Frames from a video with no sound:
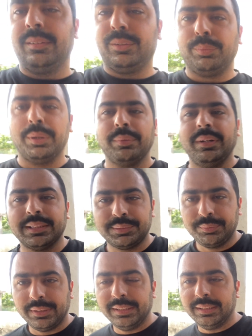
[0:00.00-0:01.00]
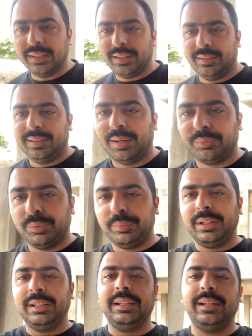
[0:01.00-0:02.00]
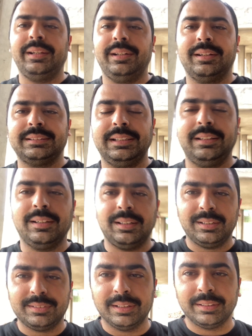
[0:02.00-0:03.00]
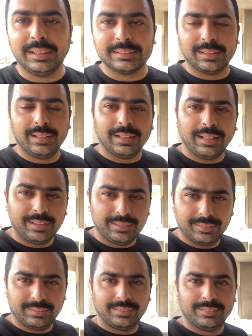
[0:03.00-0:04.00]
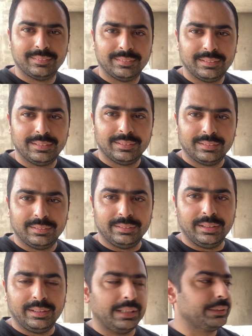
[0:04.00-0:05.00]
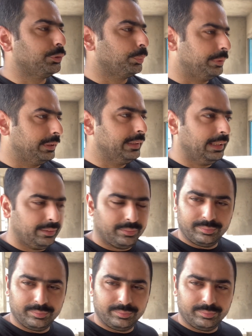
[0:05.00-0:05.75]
कमेंट में लाजम बताइएगा आपको मेरा ये हीरा सिंह का सेट कैसा लगा है ये रेगी की ब्रीड है